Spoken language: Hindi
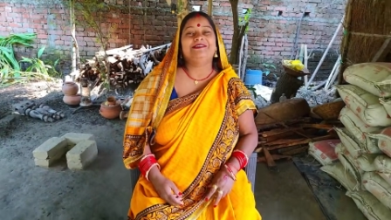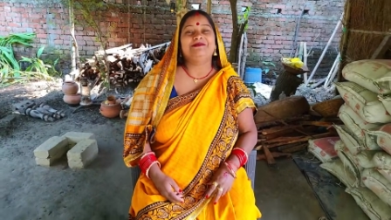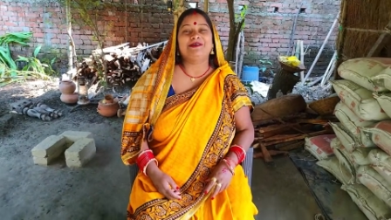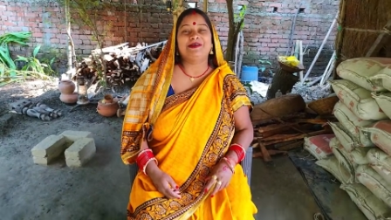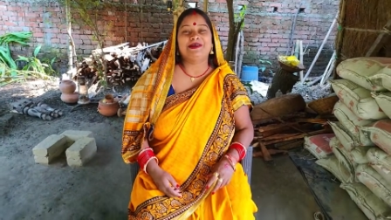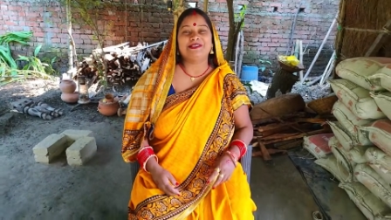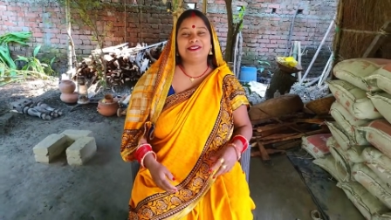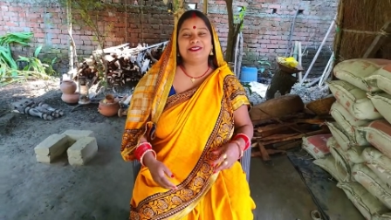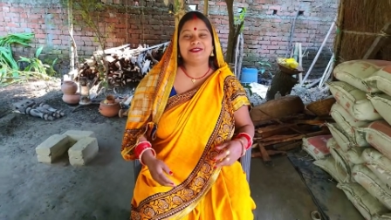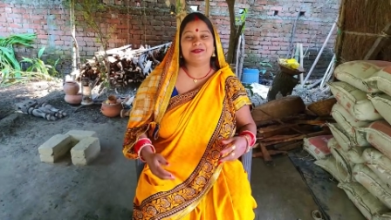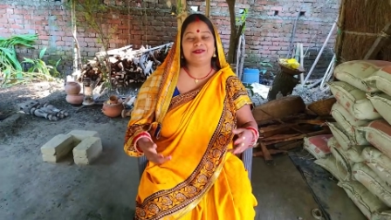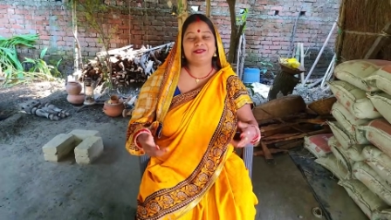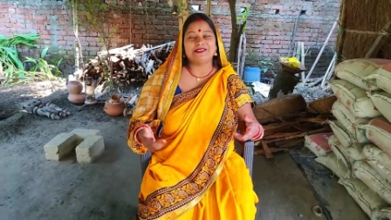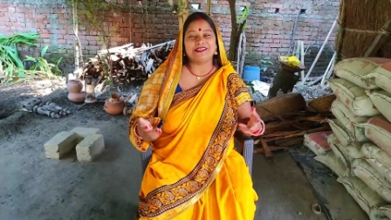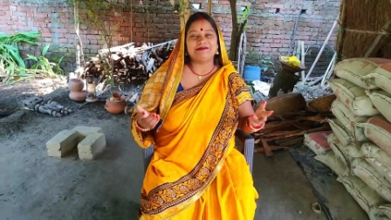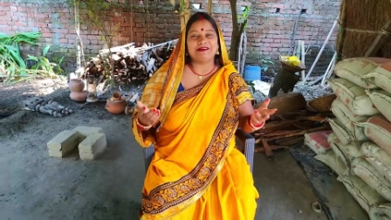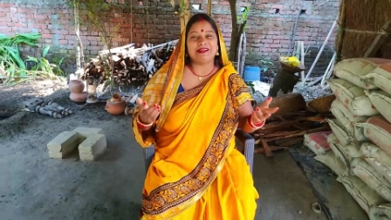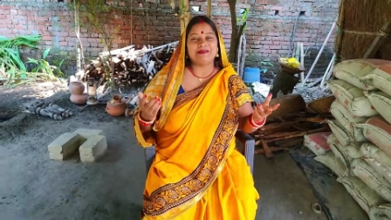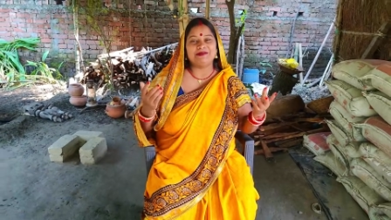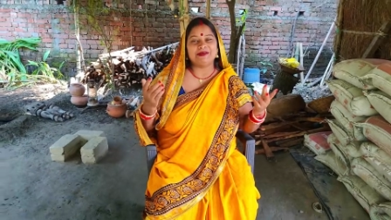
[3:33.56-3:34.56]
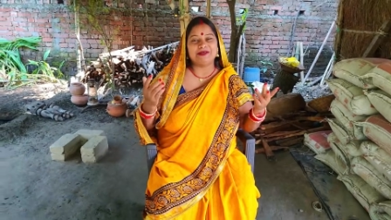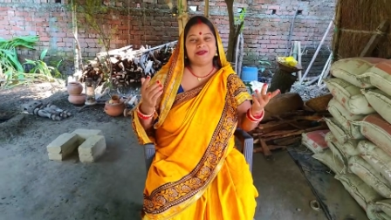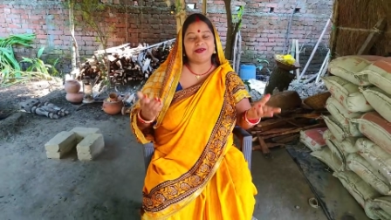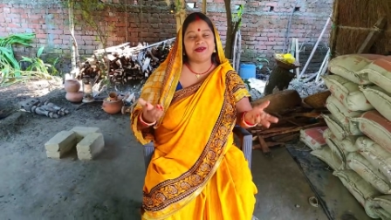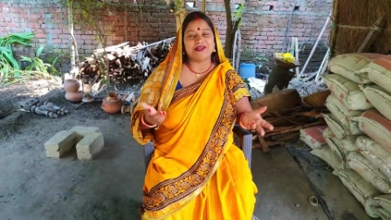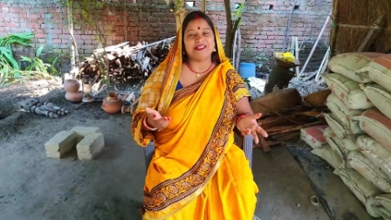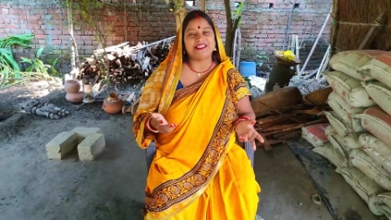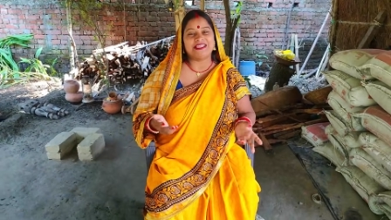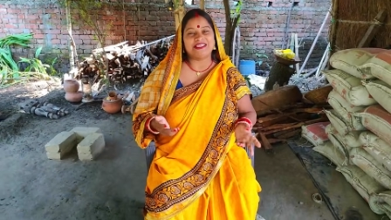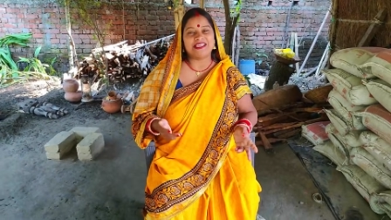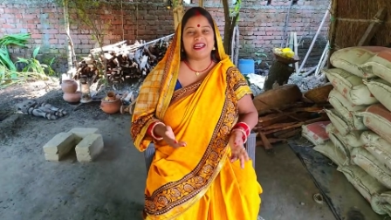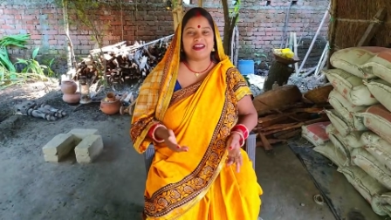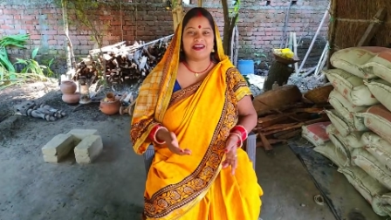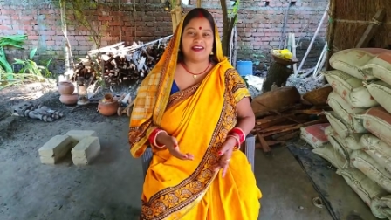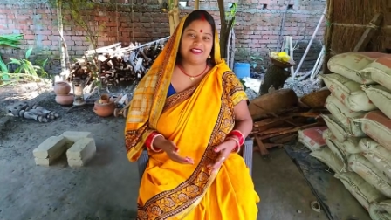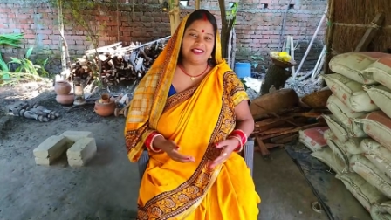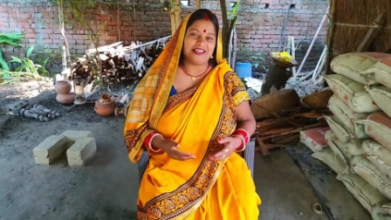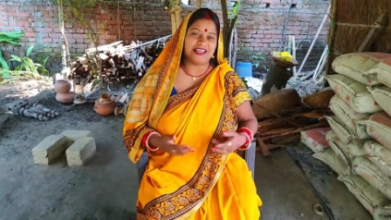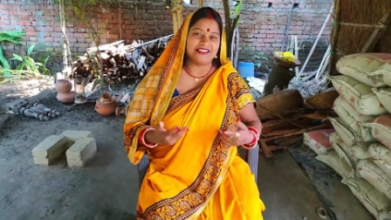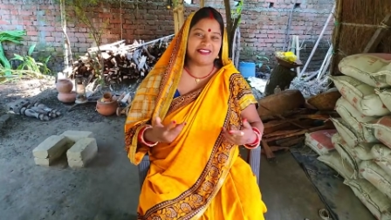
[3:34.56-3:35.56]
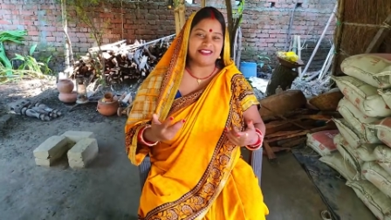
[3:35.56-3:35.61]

तो बहुत से दोस्त हमारे वीडियो का इंतजार करते हैं